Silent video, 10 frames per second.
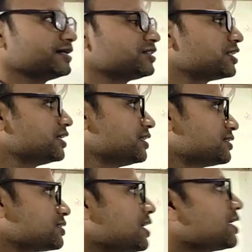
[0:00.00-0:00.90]
कहीं तीन
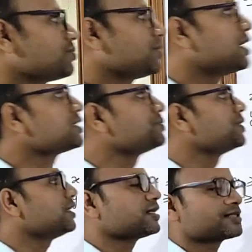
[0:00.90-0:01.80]
चार पाँच भी
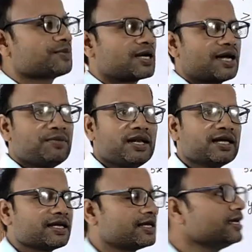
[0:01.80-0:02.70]
असमिकाएँ
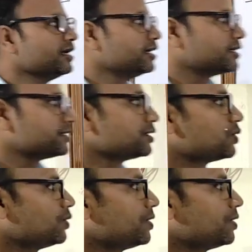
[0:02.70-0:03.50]
मिलेंगी जिनको